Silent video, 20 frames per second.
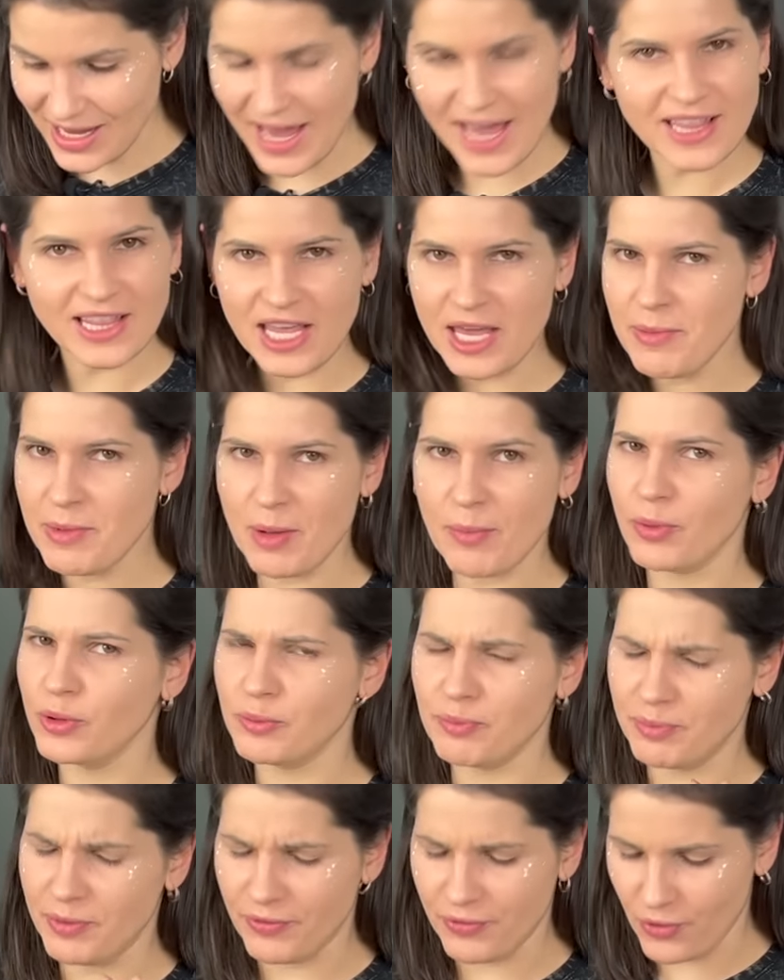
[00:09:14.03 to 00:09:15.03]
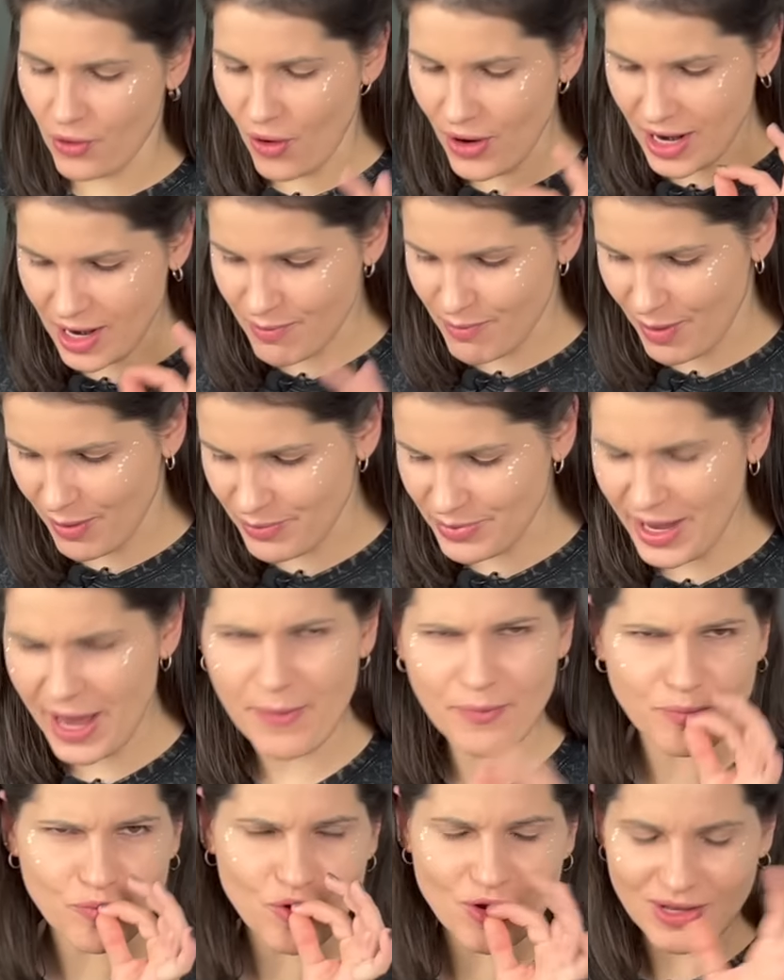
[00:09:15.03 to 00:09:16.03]
Это именно под пивко, как по
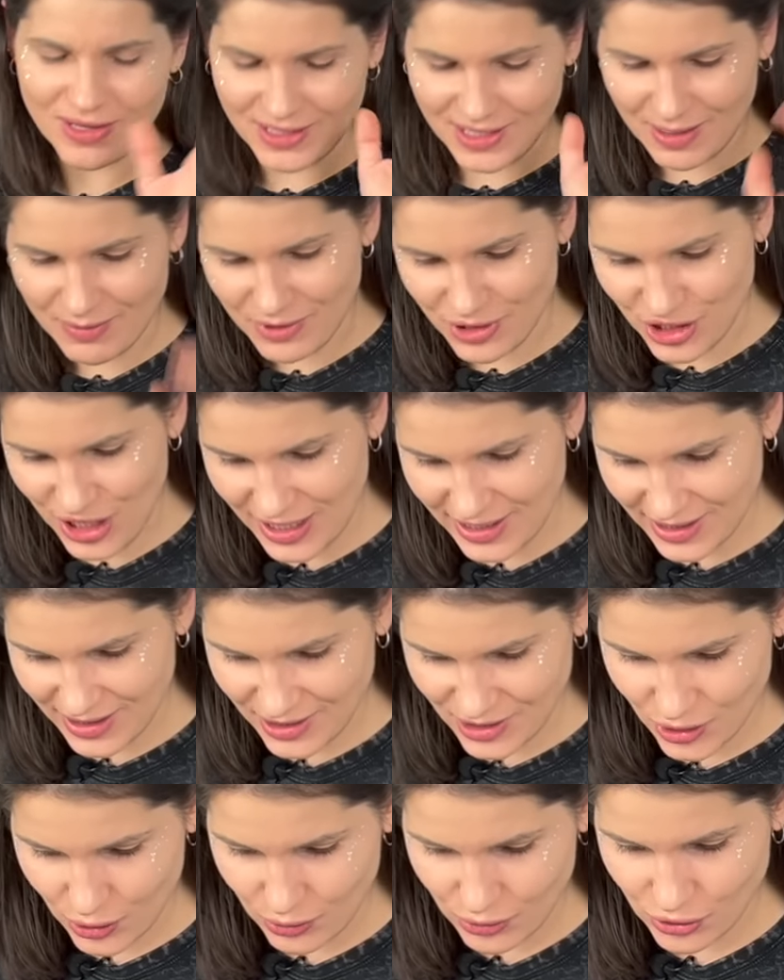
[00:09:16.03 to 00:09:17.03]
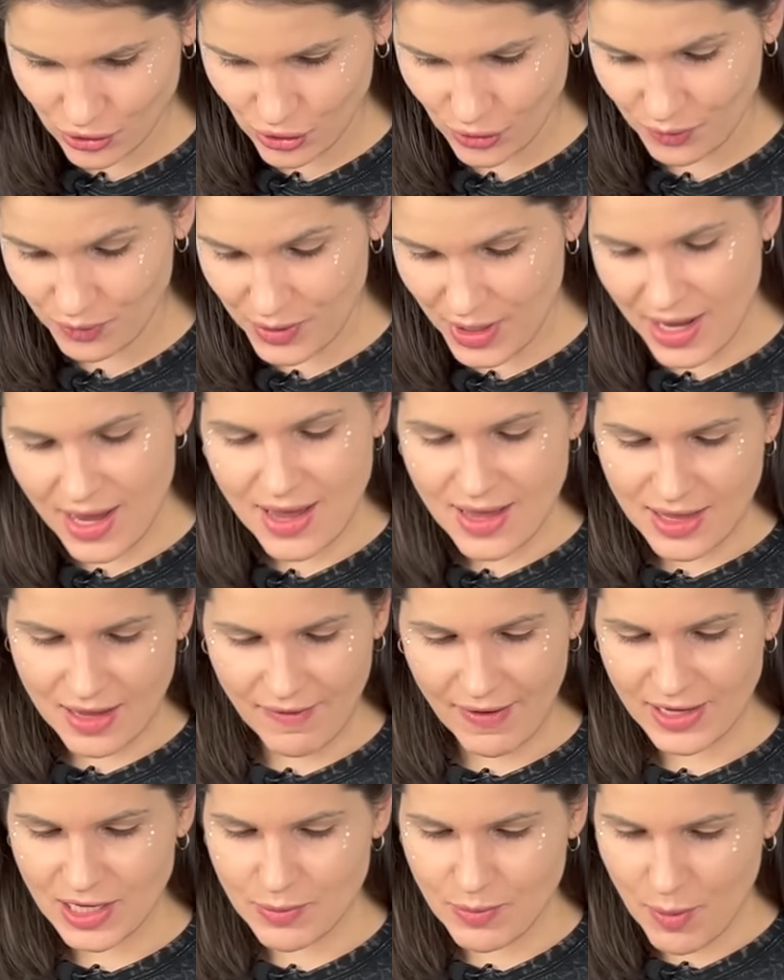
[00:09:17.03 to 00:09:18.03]
мне, замечательный закусон.
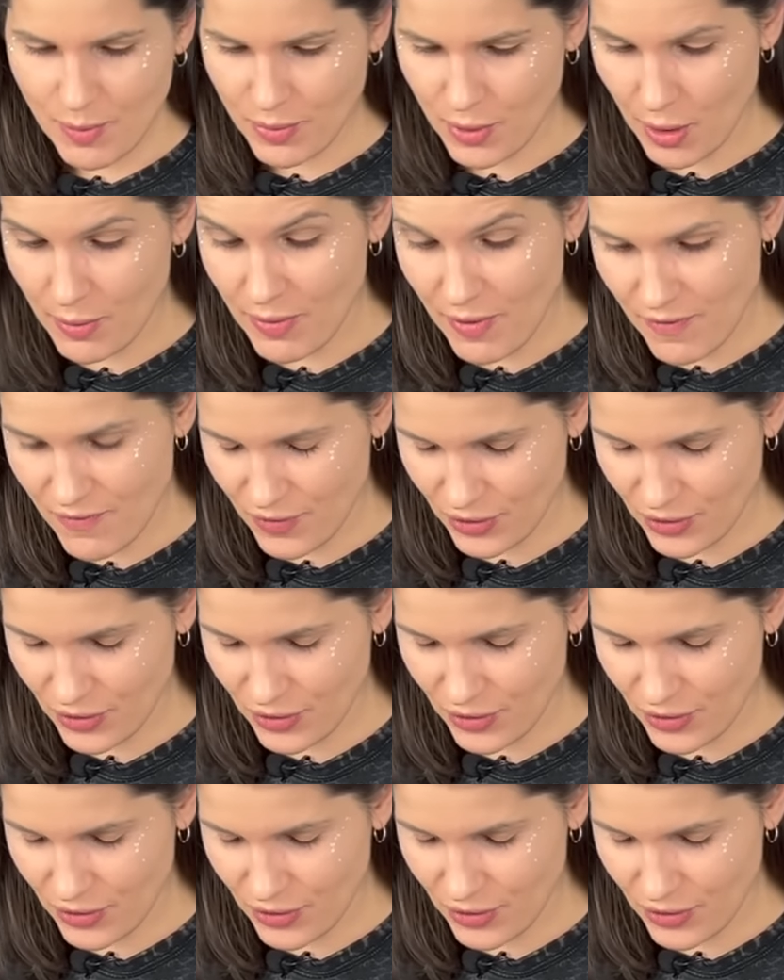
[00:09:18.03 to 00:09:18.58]
Давайте попробуем